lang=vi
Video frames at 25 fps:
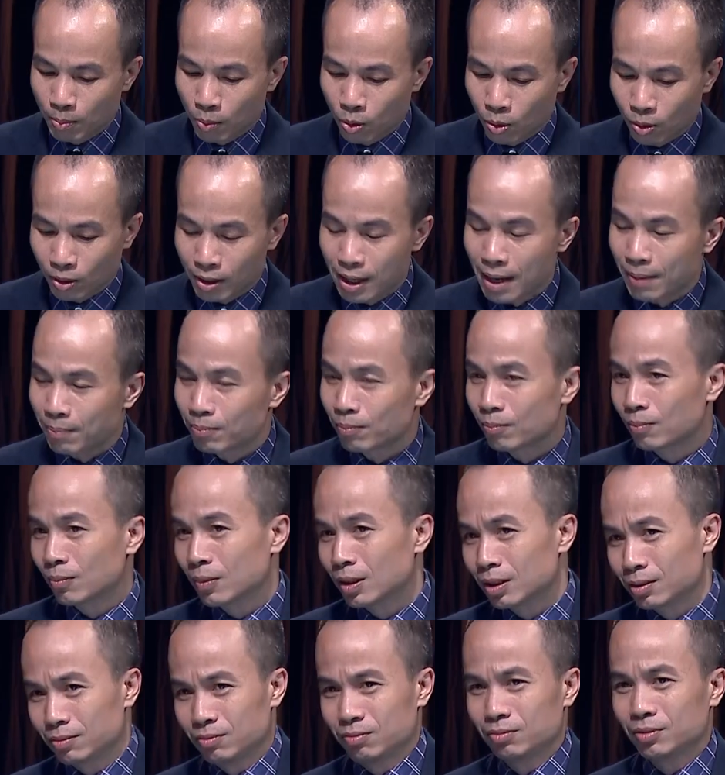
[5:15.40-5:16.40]
bồi đắp
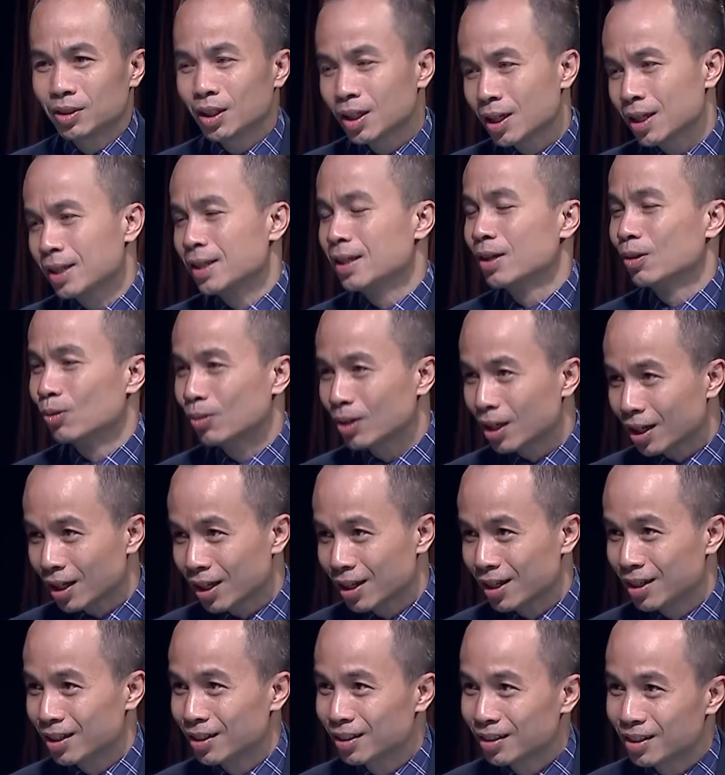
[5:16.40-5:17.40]
rất là nhiều các cái
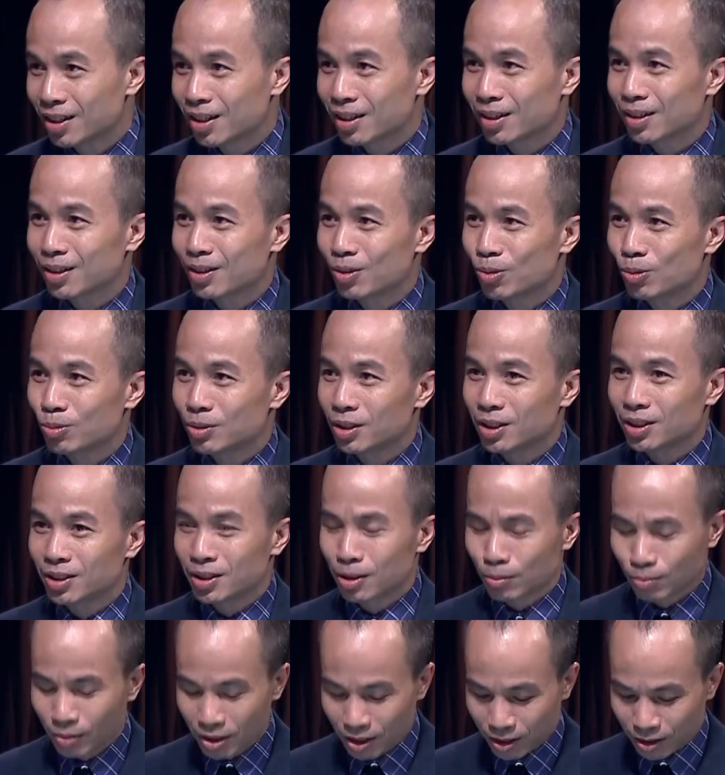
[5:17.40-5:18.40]
kiến thức cũng như
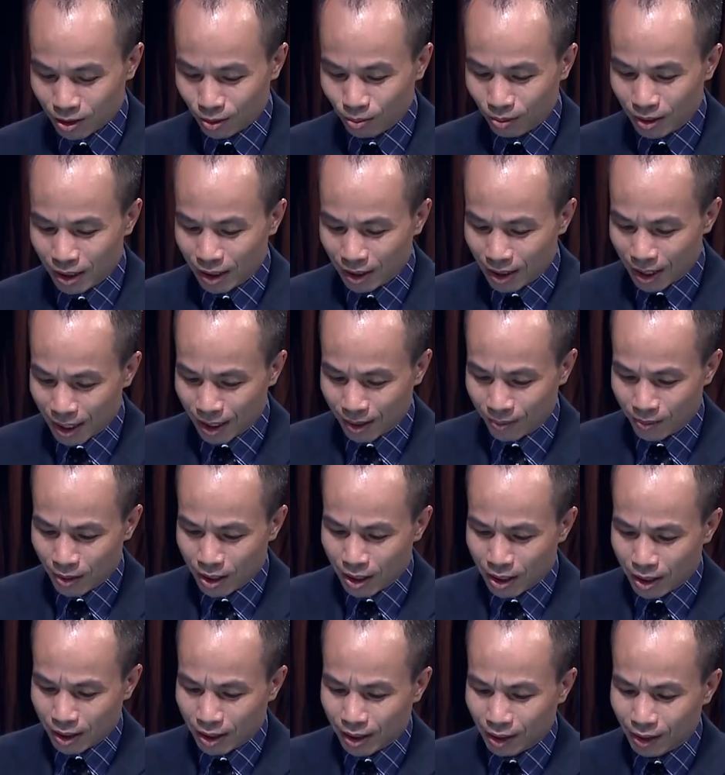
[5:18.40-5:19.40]
trong đời sống tinh thần.
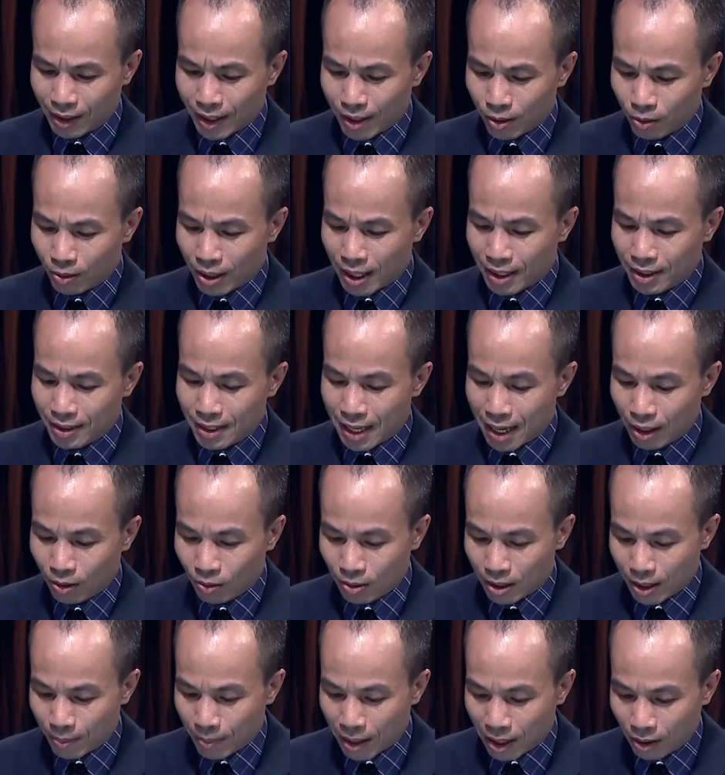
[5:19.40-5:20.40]
Thì theo đánh giá
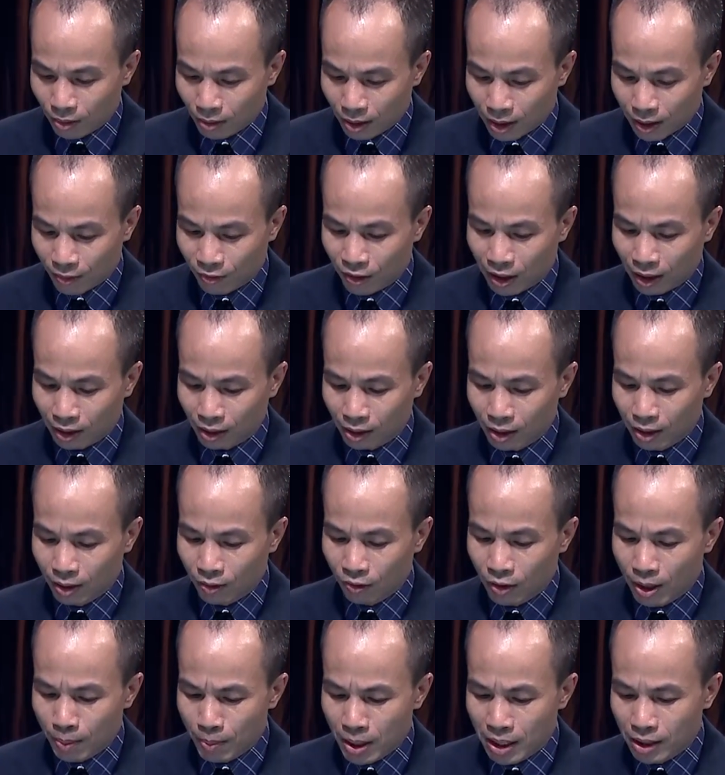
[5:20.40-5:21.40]
của nhà báo thì việc tự
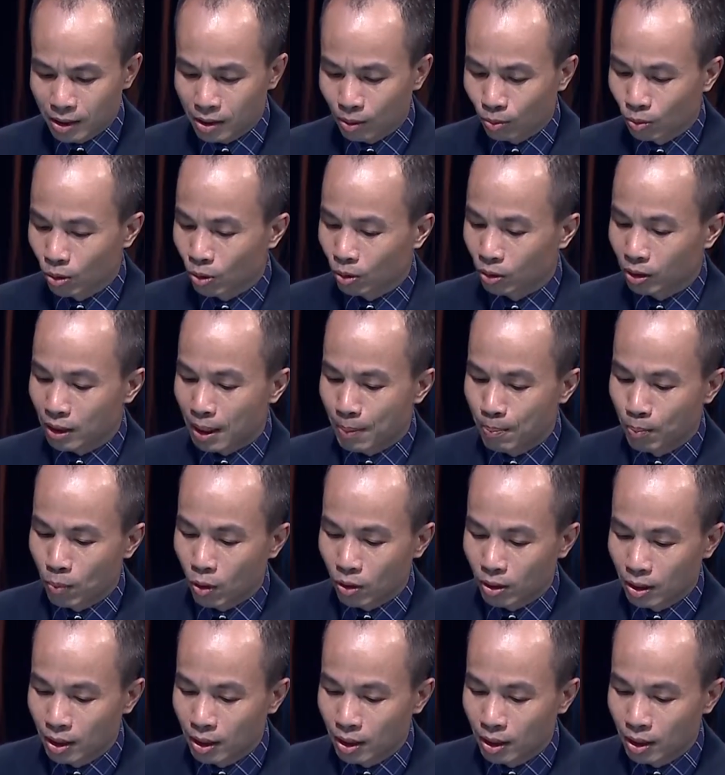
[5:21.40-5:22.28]
phê bình trong nội tâm mỗi